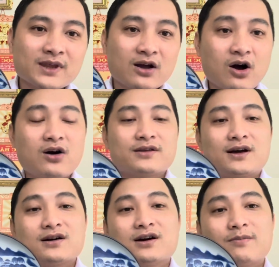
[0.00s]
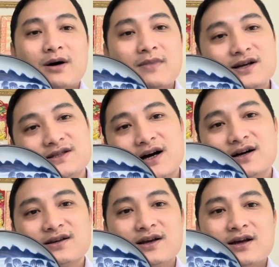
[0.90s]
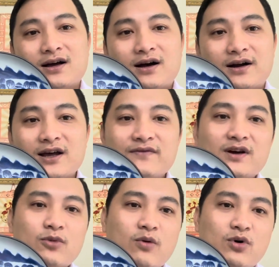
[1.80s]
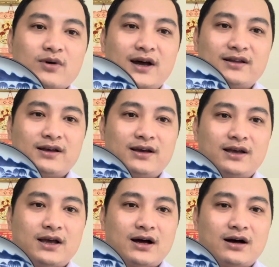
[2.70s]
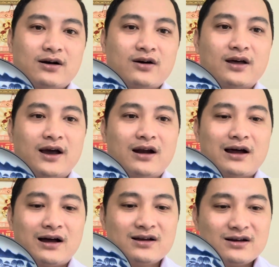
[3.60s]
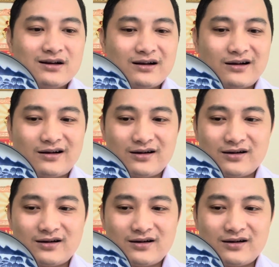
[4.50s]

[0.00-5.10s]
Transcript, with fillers: còn những người mà mới chơi à, đến với bộ môn này thì à, có thể là à,